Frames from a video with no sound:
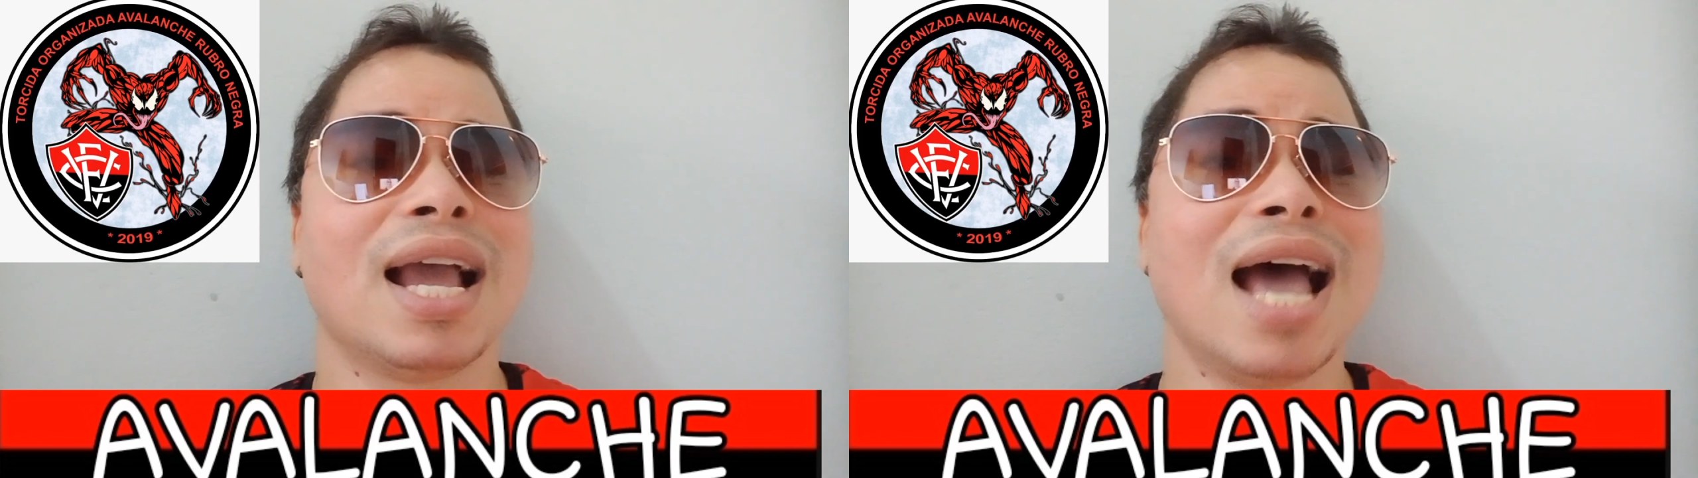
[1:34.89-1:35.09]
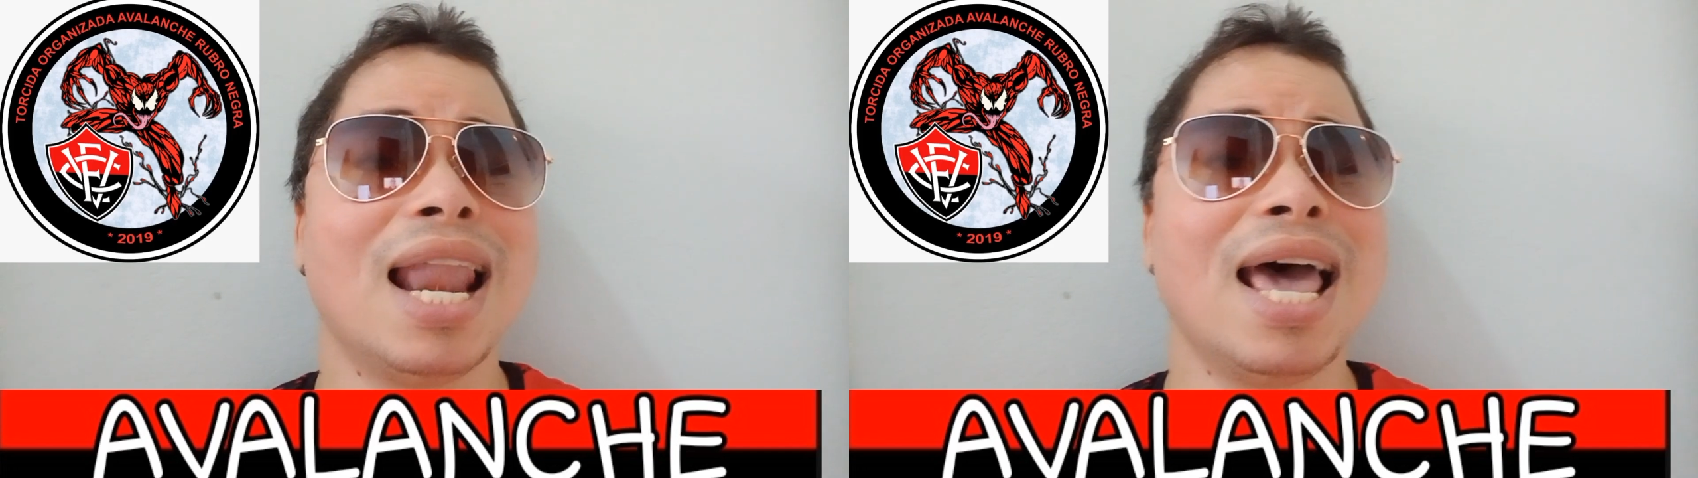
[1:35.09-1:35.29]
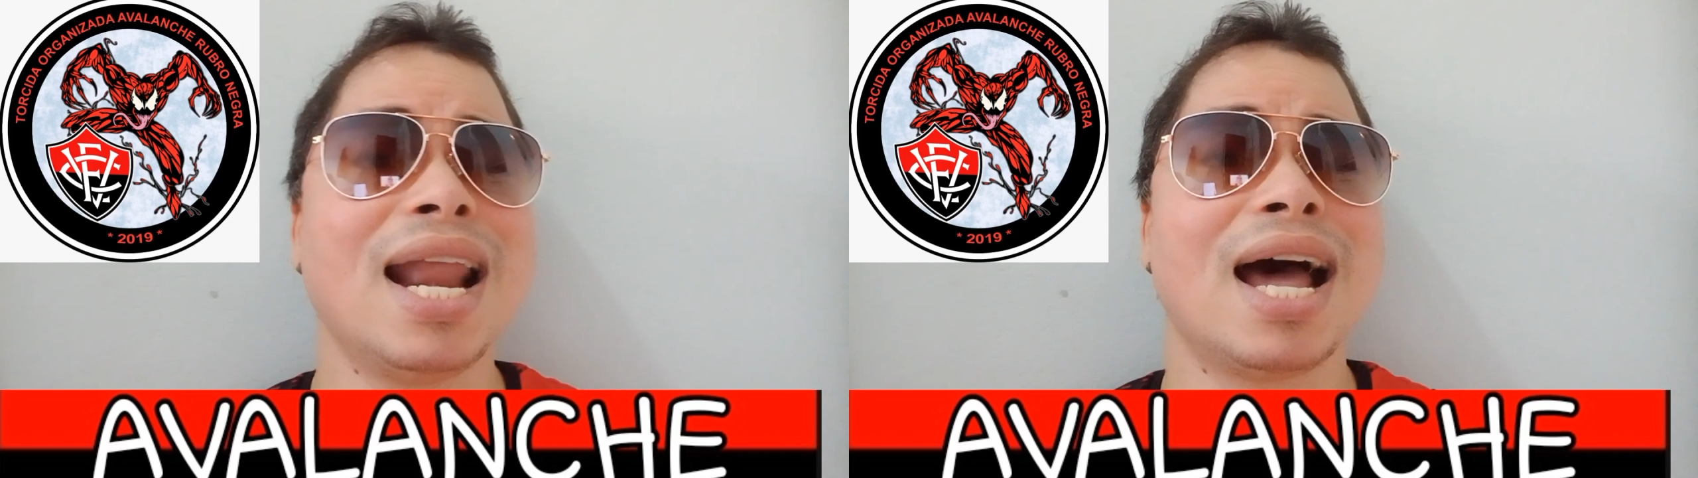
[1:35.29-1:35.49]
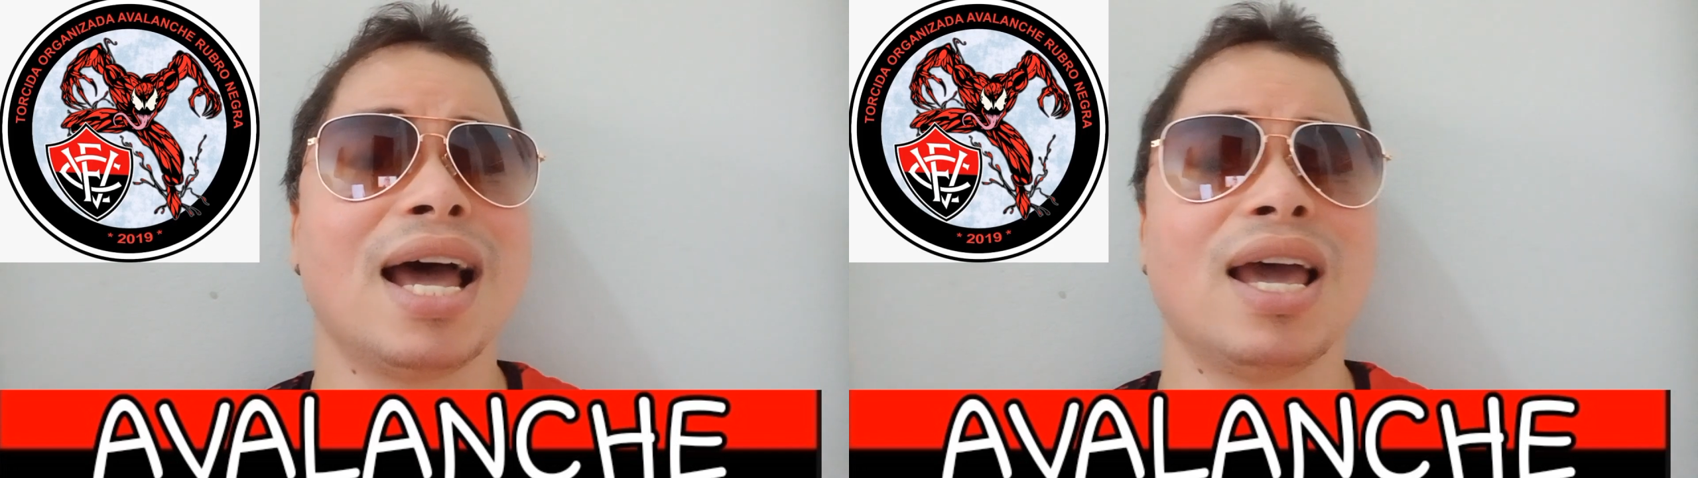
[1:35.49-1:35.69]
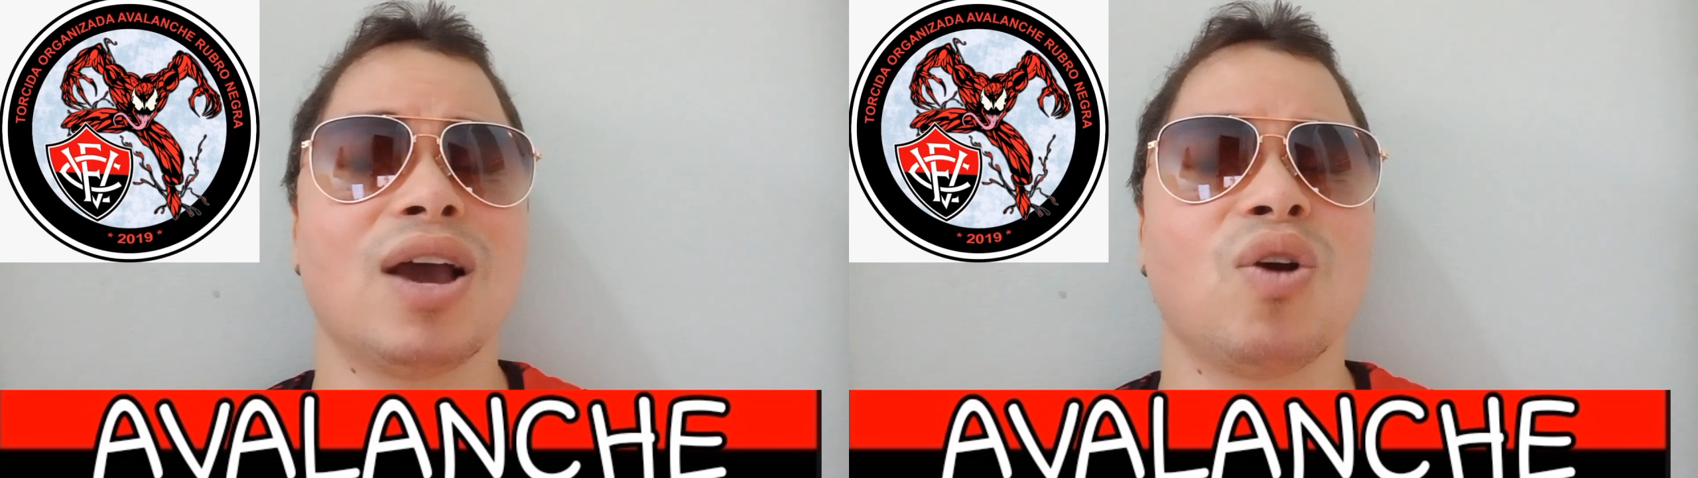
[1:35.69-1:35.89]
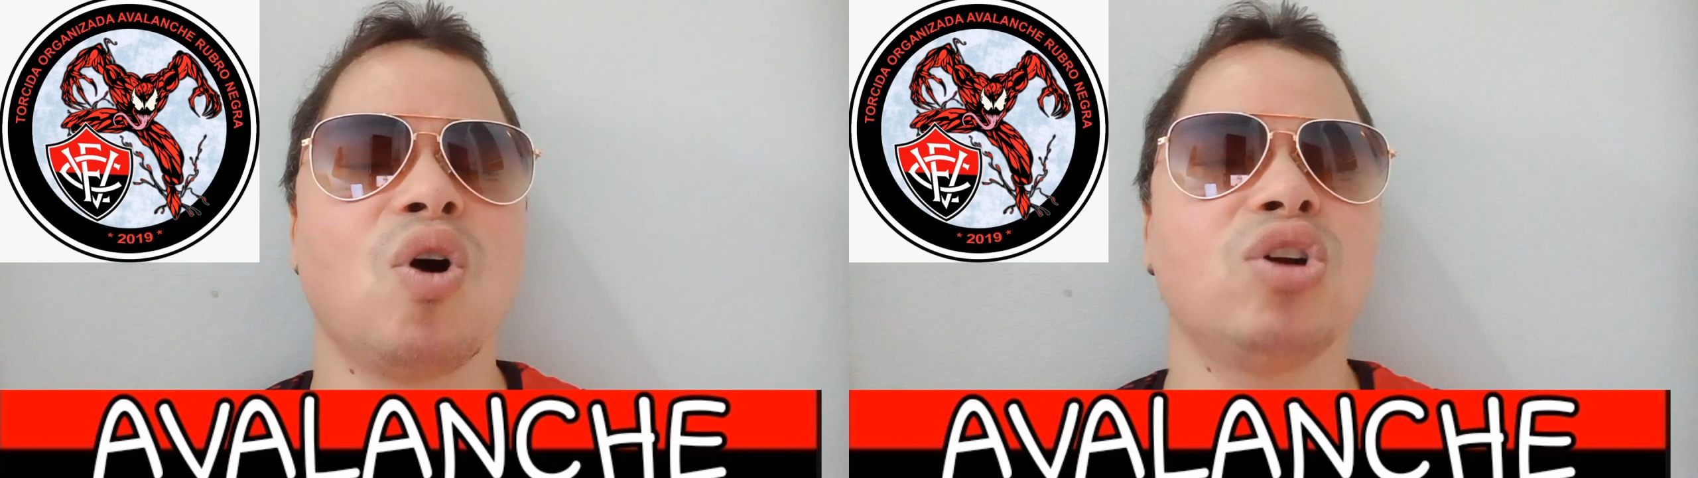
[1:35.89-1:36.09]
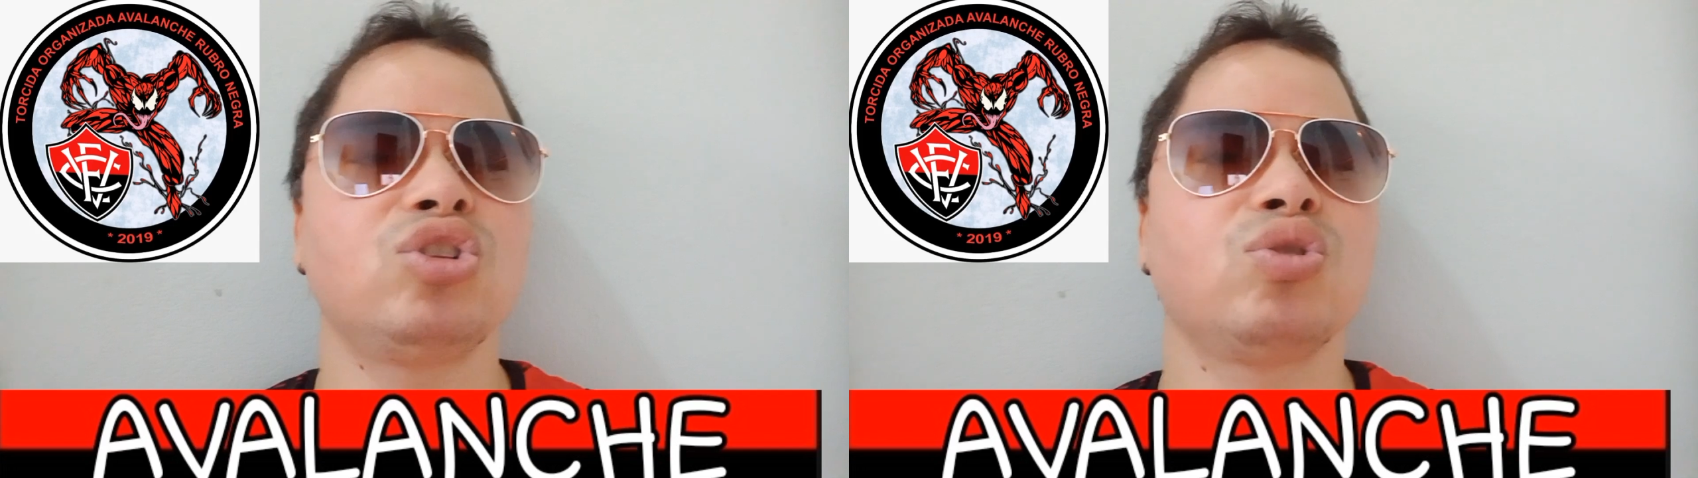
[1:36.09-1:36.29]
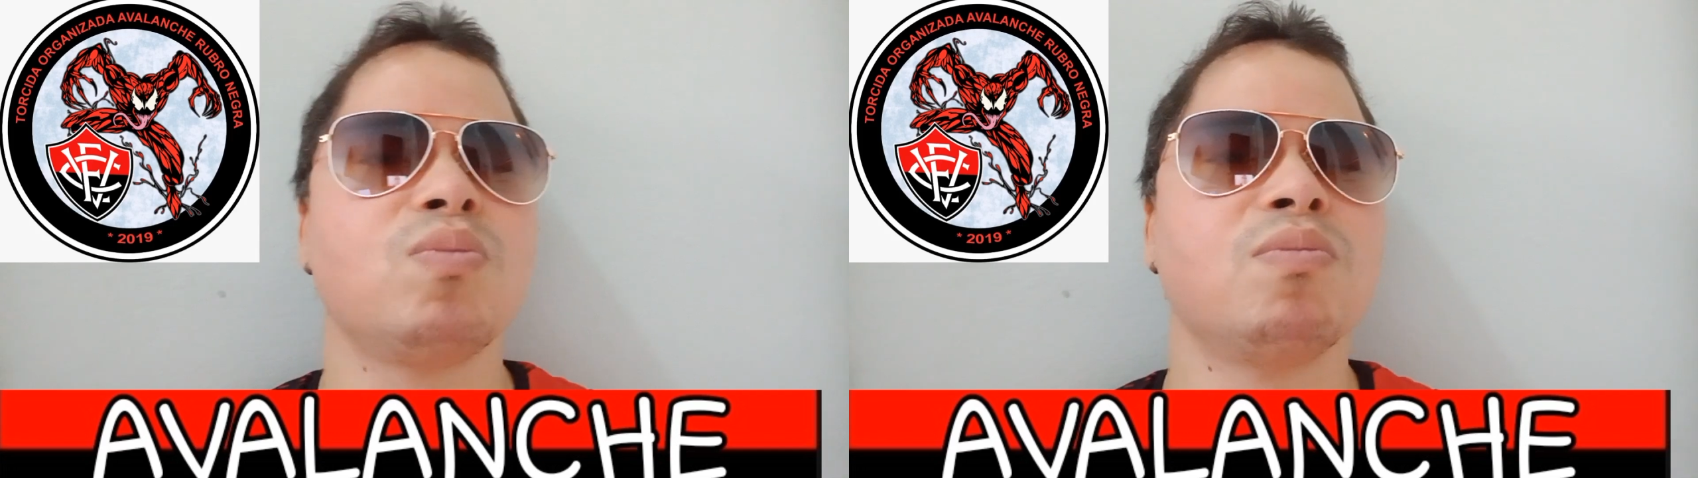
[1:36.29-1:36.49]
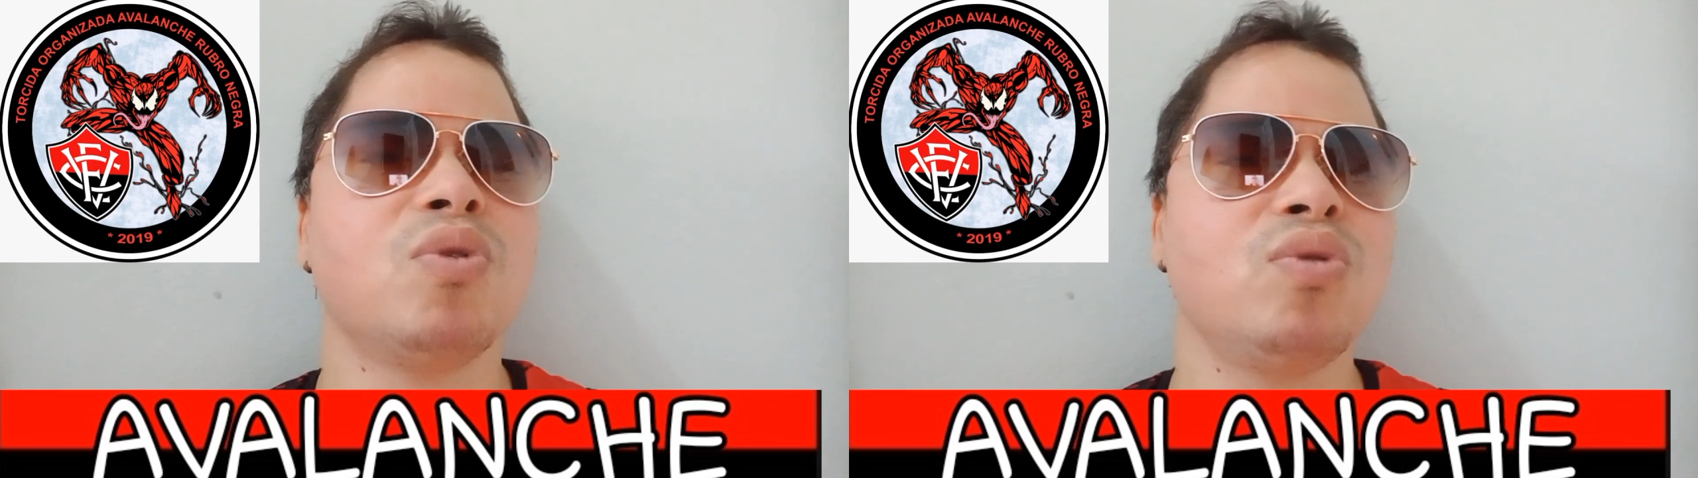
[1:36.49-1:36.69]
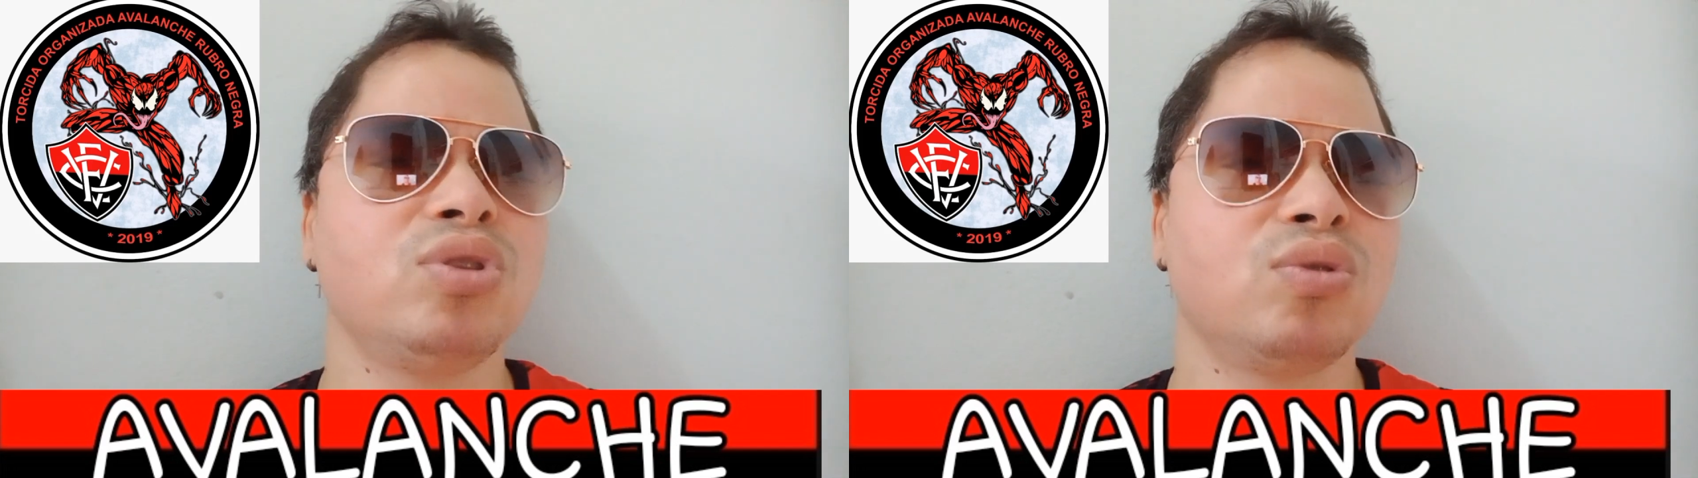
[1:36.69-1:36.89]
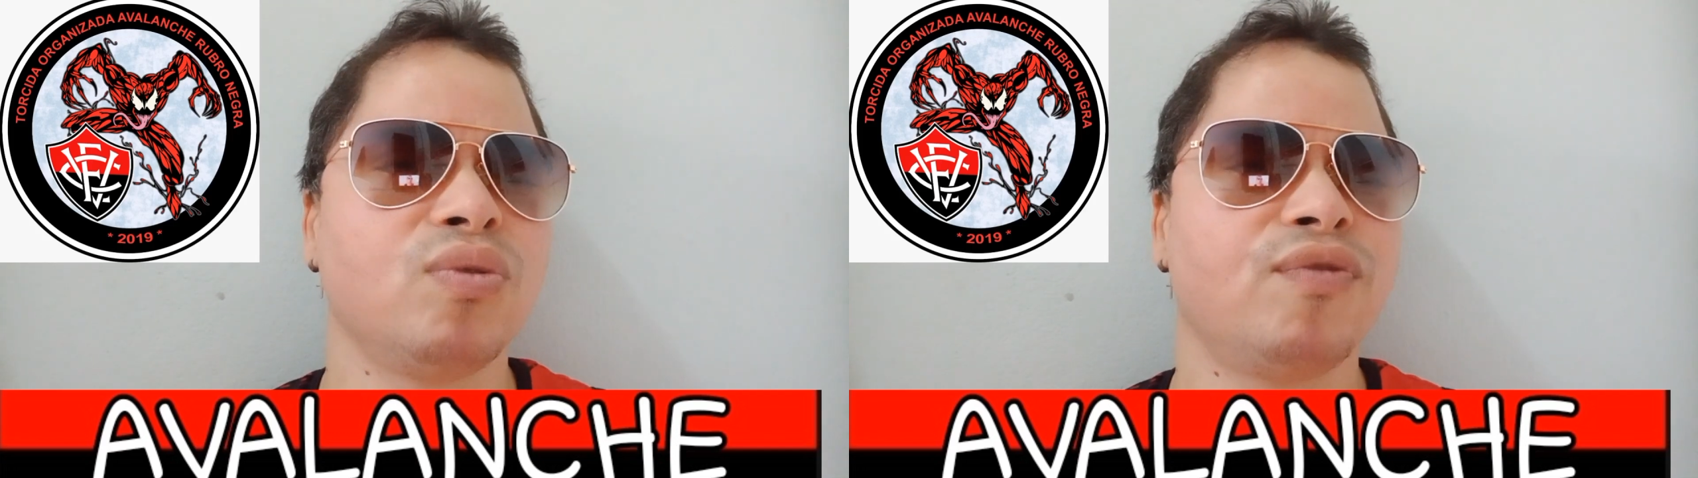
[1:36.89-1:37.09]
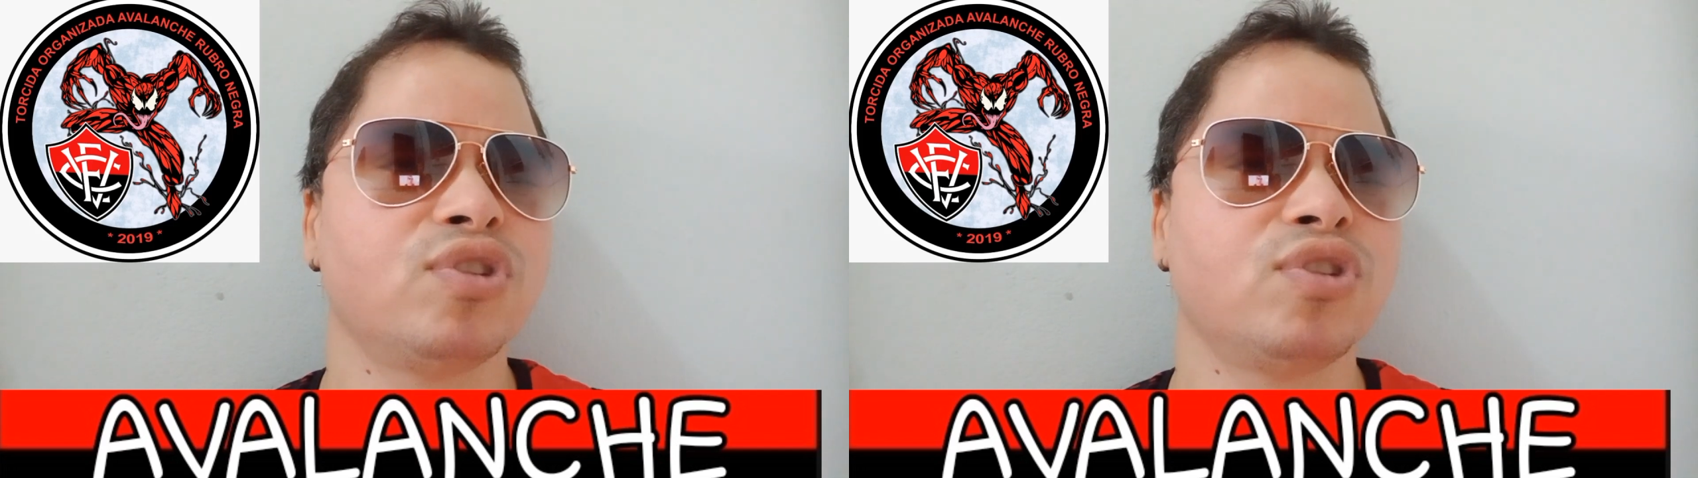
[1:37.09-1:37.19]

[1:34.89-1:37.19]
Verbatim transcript: Galera, gosto muito do